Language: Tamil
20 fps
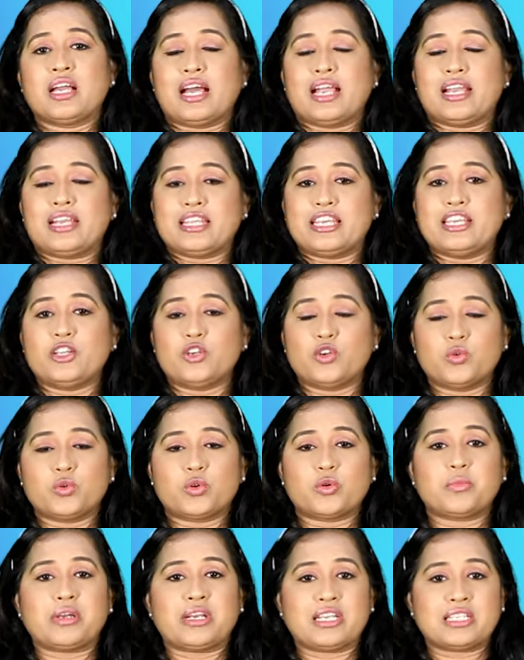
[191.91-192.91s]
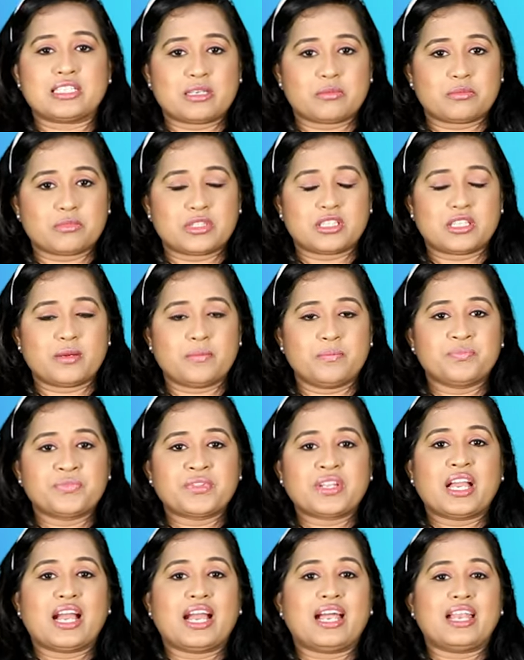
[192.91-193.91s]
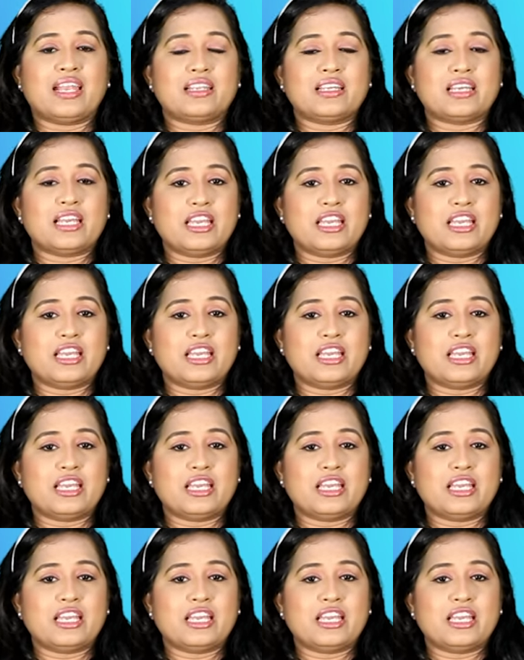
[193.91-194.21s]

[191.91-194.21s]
அண்ட் ஹீரோவுக்கும் என்ன சம்மந்தம் அண்ட்